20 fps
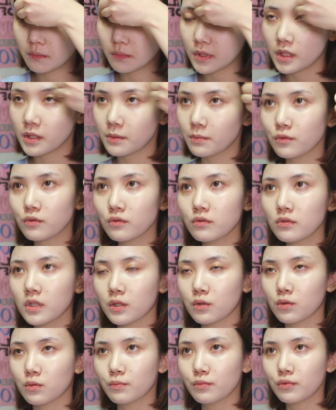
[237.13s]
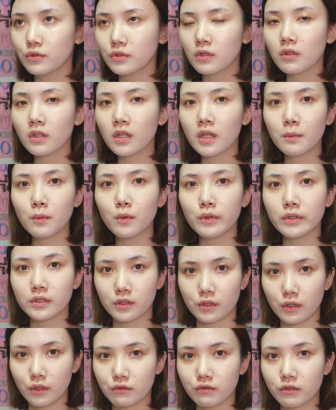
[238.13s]
피부가 좀 푸석해
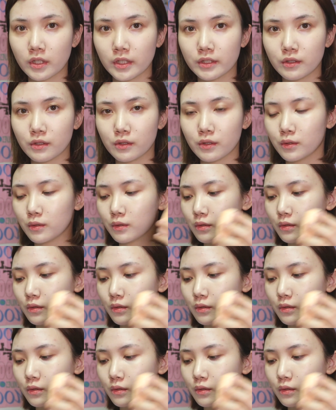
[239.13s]
보이는 경우가 있어요.